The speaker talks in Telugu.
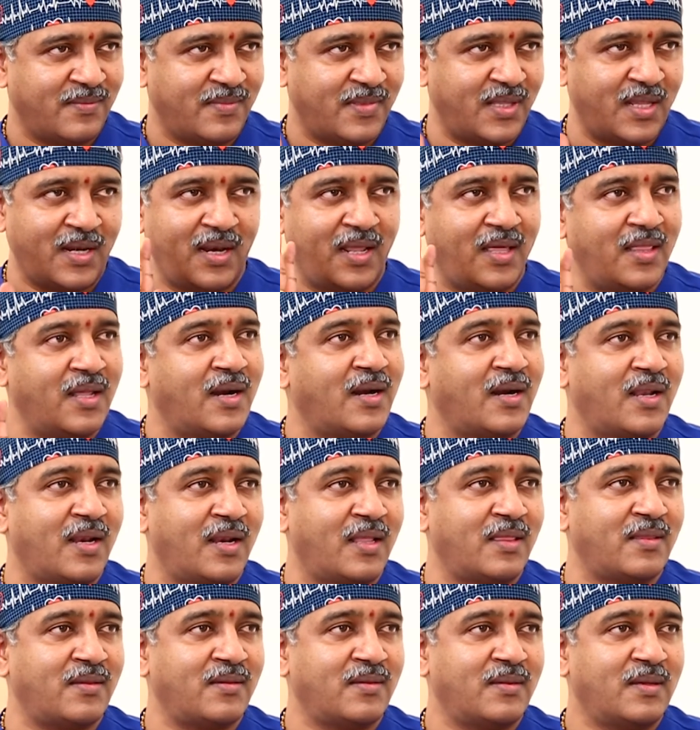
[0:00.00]
నేను
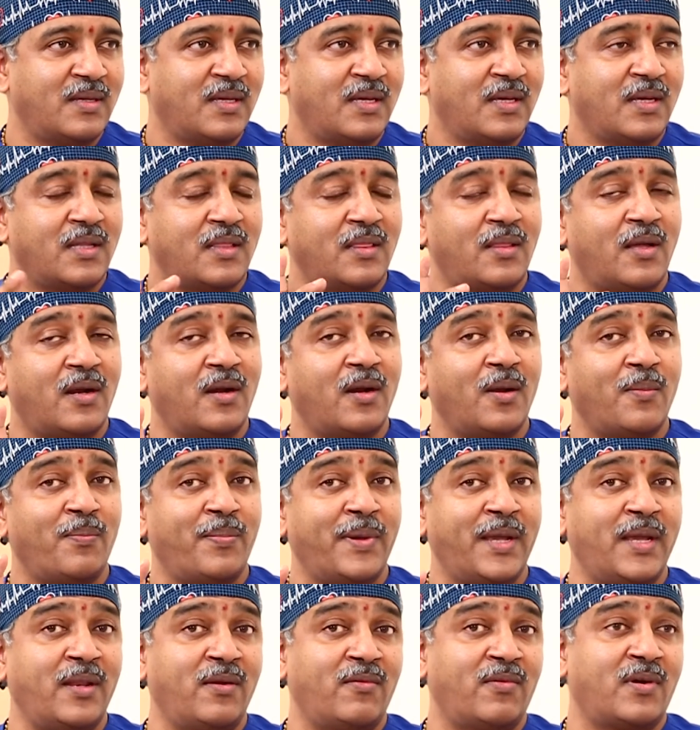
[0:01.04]
లేదంటలేదు దాంట్లో
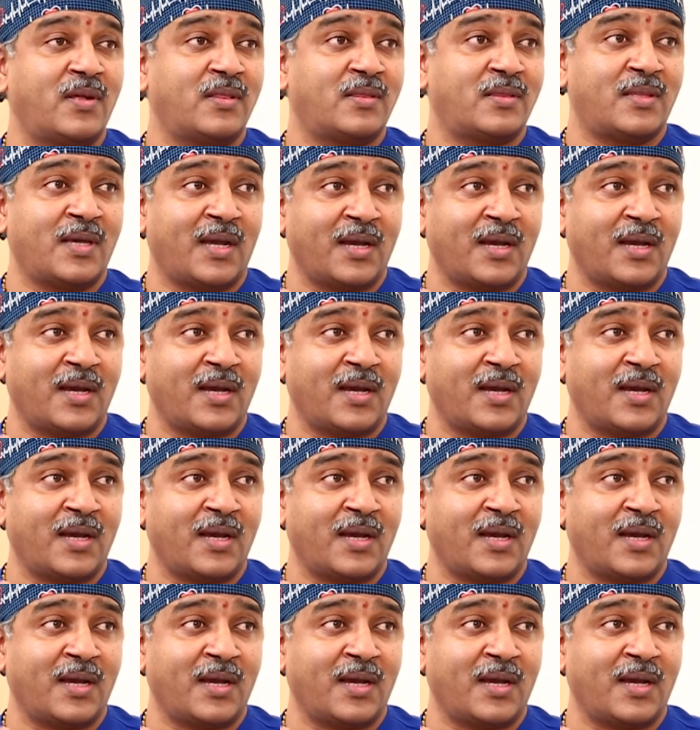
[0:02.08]
పెయిన్ కూడా